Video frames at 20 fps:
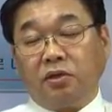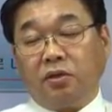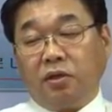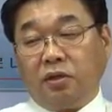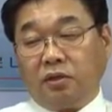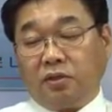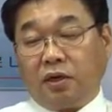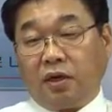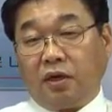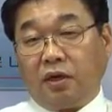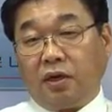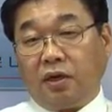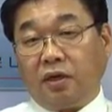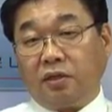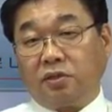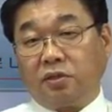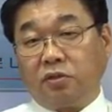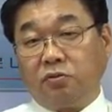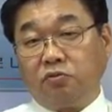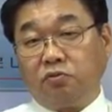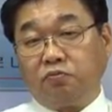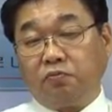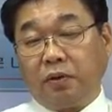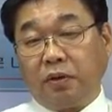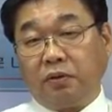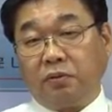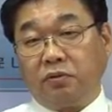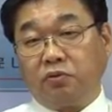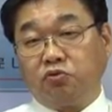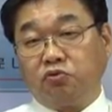1달러에
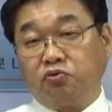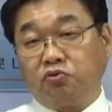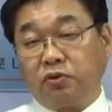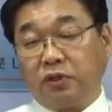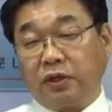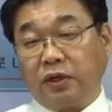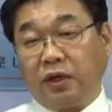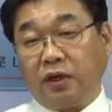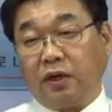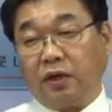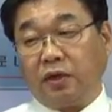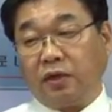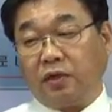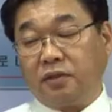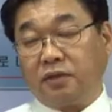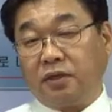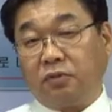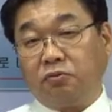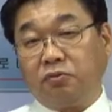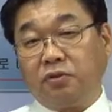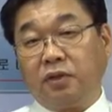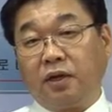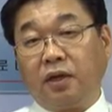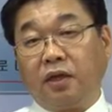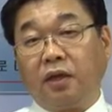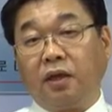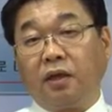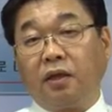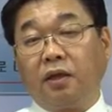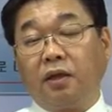1,600원을 주니까 자,
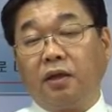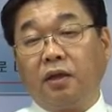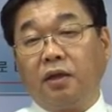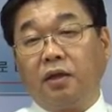우리나라에